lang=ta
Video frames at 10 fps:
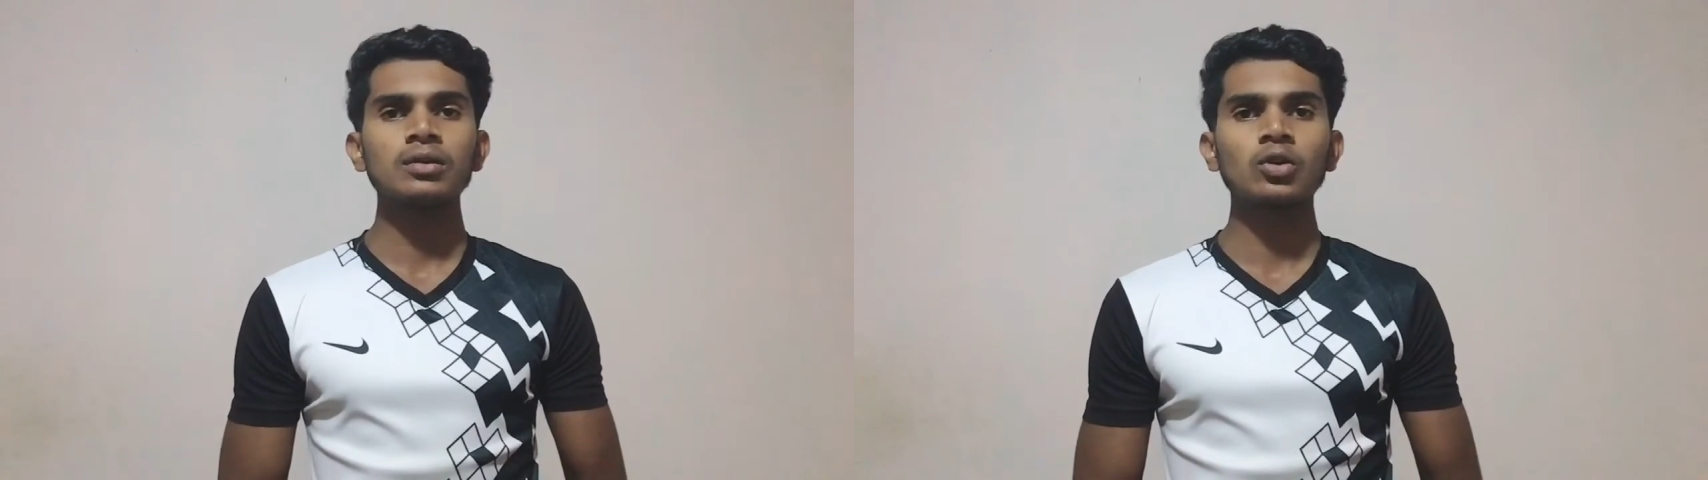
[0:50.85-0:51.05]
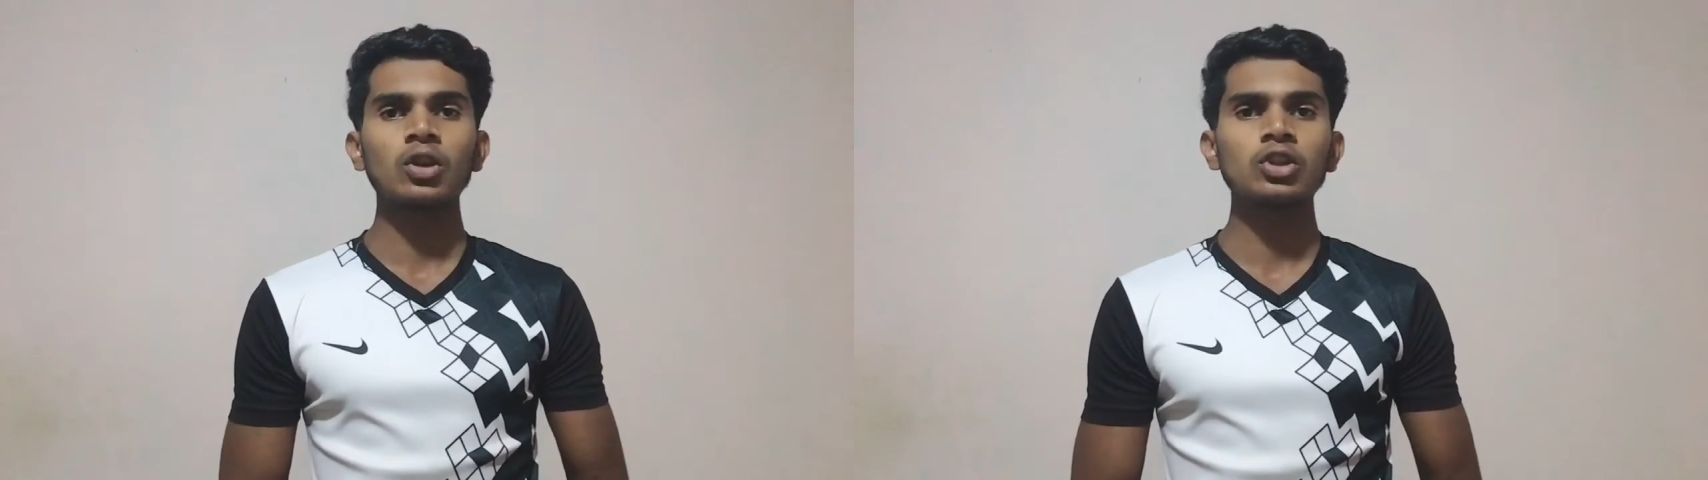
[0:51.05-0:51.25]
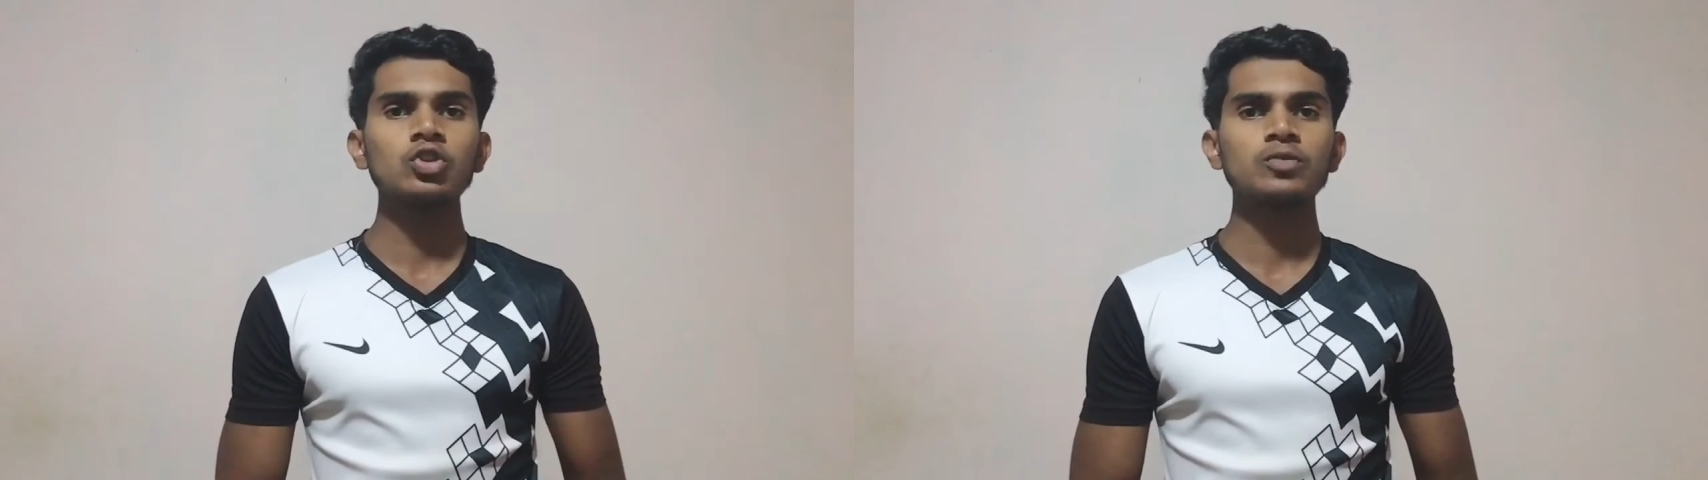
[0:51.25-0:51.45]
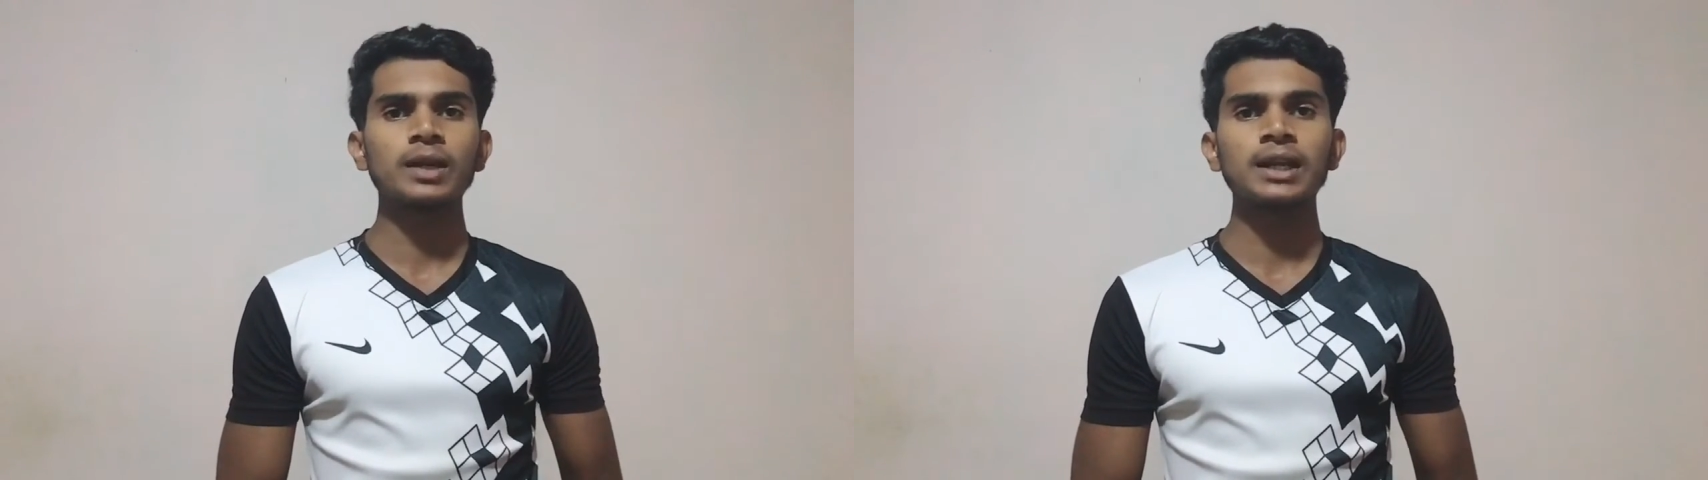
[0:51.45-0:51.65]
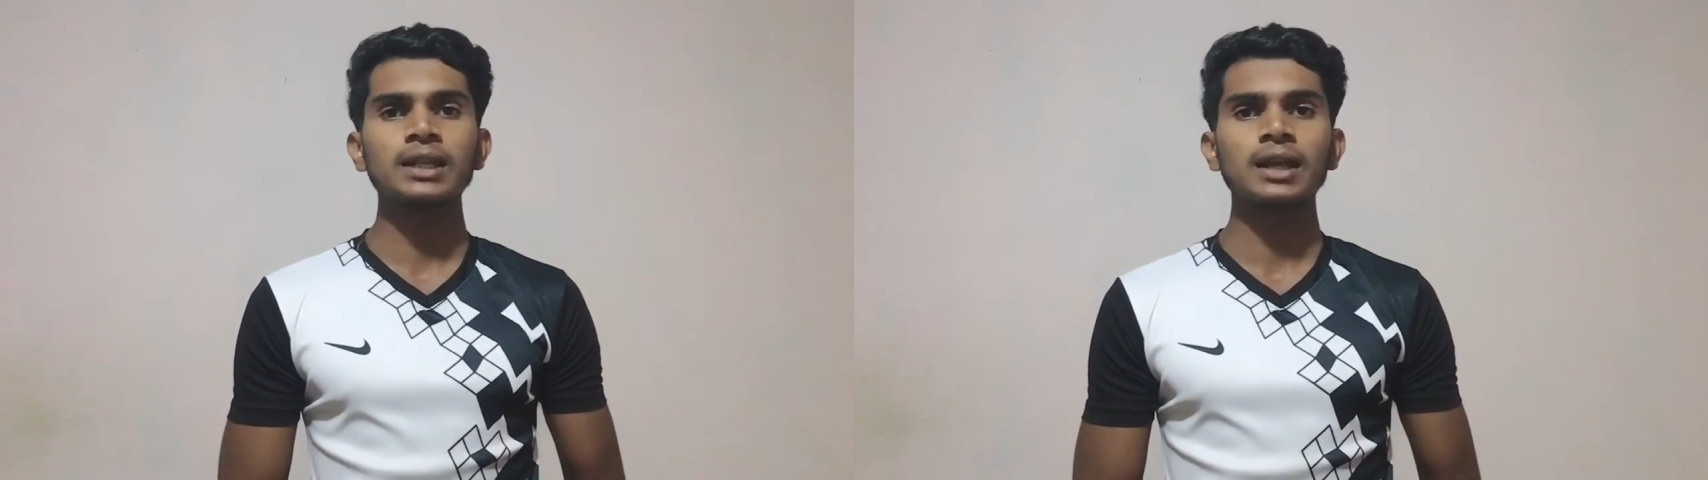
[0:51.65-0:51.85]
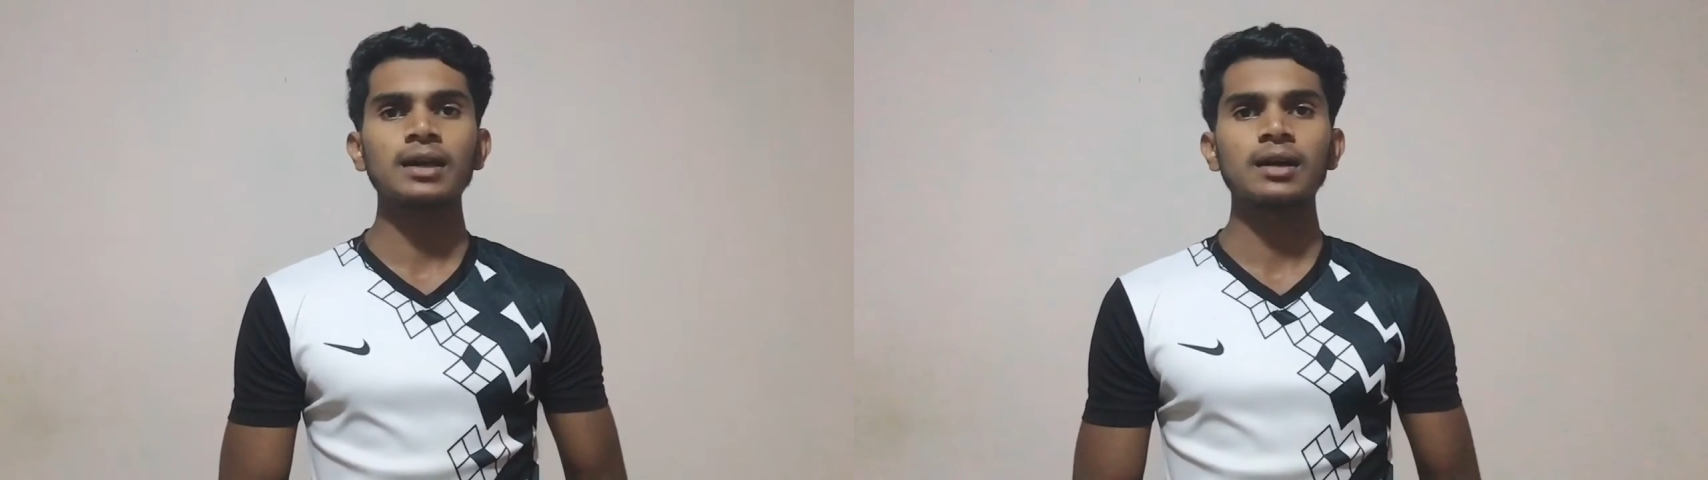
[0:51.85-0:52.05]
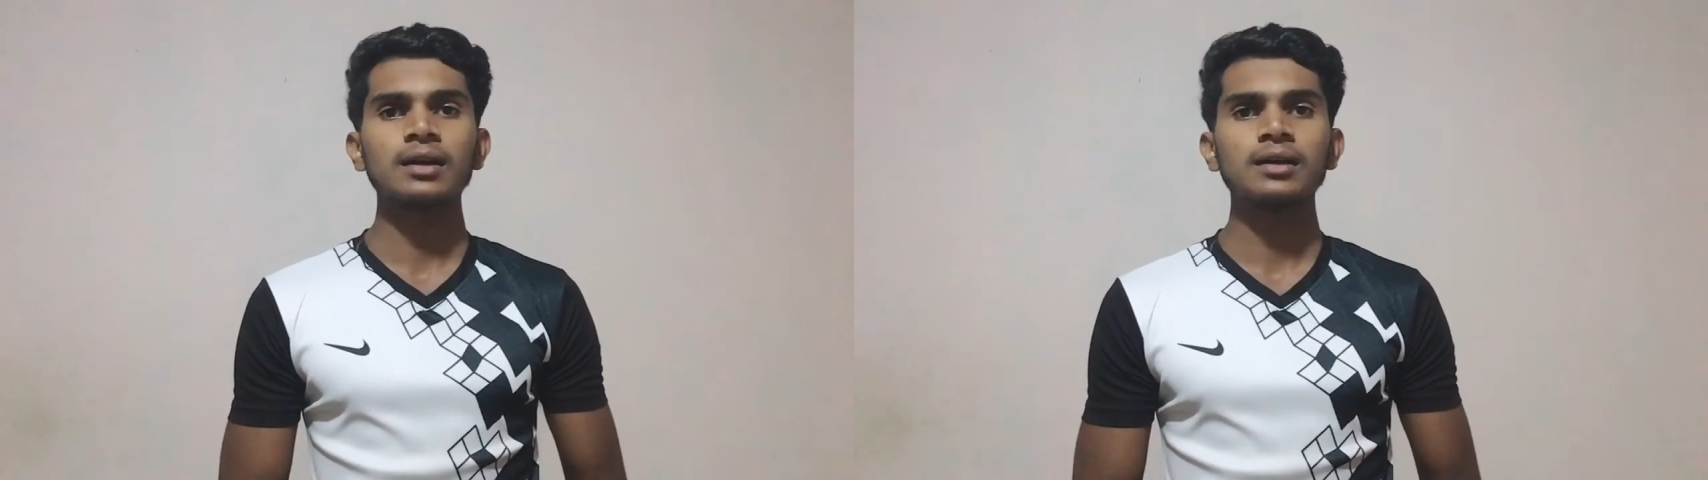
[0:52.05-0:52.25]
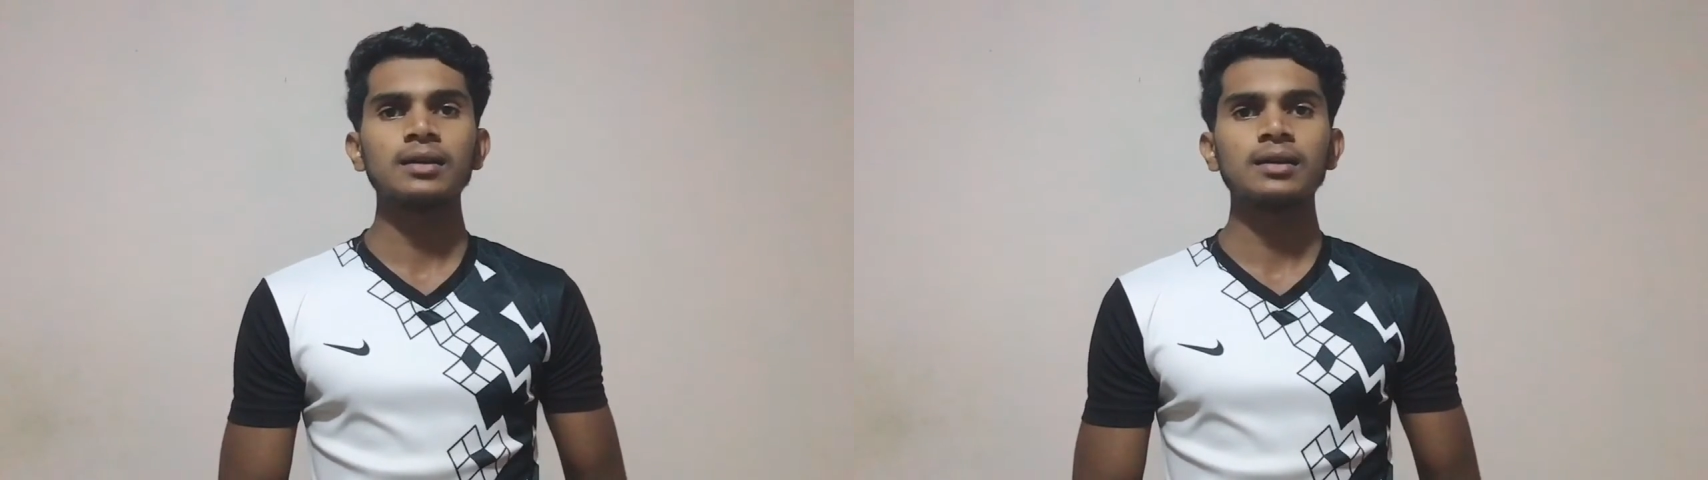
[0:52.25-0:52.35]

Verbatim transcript: தொடர்ந்து யூஸ் பண்ணிக்கிட்டு தான் இருக்காங்க